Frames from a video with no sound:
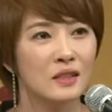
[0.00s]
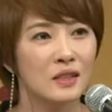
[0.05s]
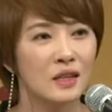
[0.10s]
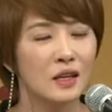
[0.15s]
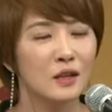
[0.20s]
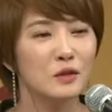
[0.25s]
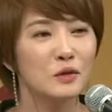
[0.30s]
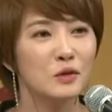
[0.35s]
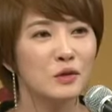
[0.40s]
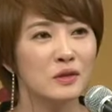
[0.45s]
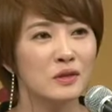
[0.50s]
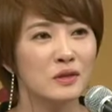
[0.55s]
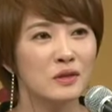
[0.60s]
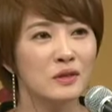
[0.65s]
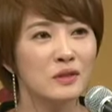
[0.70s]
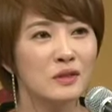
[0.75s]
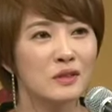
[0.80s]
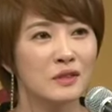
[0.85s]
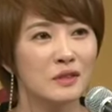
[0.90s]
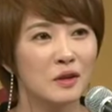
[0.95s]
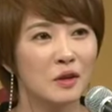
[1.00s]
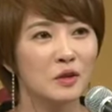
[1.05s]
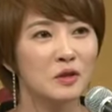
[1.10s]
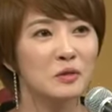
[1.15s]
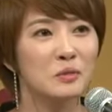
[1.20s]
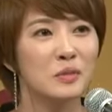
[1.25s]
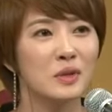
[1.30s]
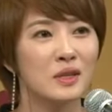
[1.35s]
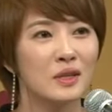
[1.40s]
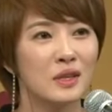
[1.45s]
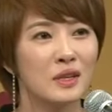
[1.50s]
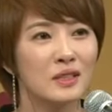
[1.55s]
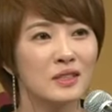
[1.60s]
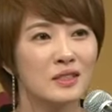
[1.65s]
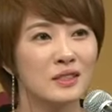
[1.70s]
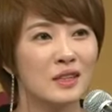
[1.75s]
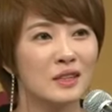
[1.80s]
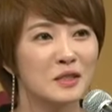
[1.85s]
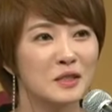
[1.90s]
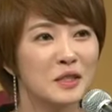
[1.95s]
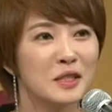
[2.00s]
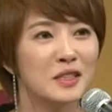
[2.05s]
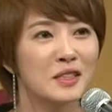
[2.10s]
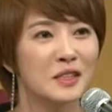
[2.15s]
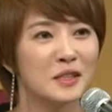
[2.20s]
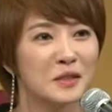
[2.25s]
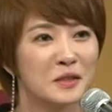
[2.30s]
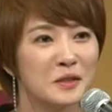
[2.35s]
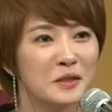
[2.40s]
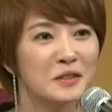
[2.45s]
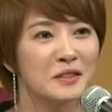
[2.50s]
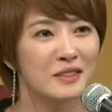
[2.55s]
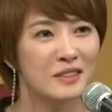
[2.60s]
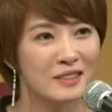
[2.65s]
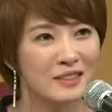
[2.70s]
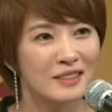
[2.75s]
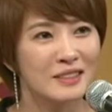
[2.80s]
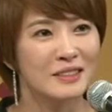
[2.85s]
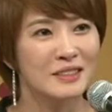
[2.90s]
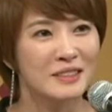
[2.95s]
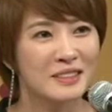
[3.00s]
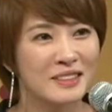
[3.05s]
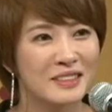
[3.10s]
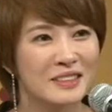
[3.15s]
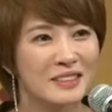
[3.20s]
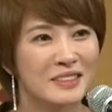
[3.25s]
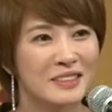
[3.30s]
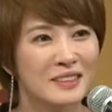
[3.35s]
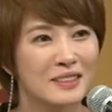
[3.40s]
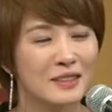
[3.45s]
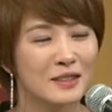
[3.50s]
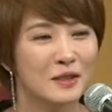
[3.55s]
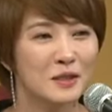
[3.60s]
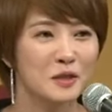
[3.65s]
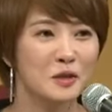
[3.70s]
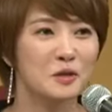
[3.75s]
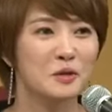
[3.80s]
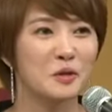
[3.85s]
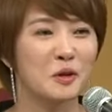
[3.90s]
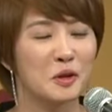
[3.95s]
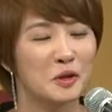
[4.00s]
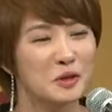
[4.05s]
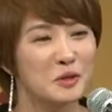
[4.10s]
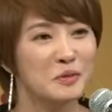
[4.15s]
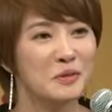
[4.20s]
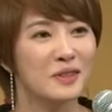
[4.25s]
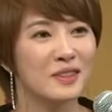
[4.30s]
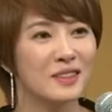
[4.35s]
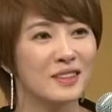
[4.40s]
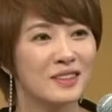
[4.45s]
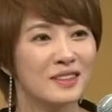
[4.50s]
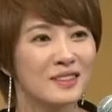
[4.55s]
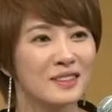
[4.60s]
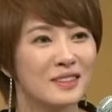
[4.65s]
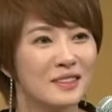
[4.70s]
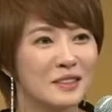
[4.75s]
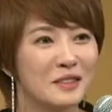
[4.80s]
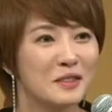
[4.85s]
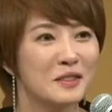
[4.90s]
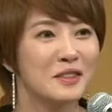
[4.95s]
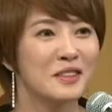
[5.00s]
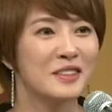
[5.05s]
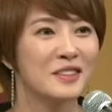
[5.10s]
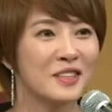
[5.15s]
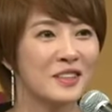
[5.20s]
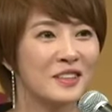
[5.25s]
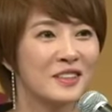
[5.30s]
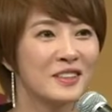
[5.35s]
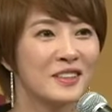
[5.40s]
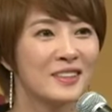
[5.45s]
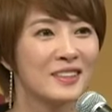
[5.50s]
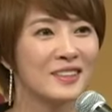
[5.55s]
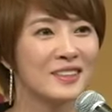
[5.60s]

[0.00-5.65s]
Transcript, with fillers: 한우는 거짓말하진 않잖아요. 예. 저도 거짓말하기 싫어해서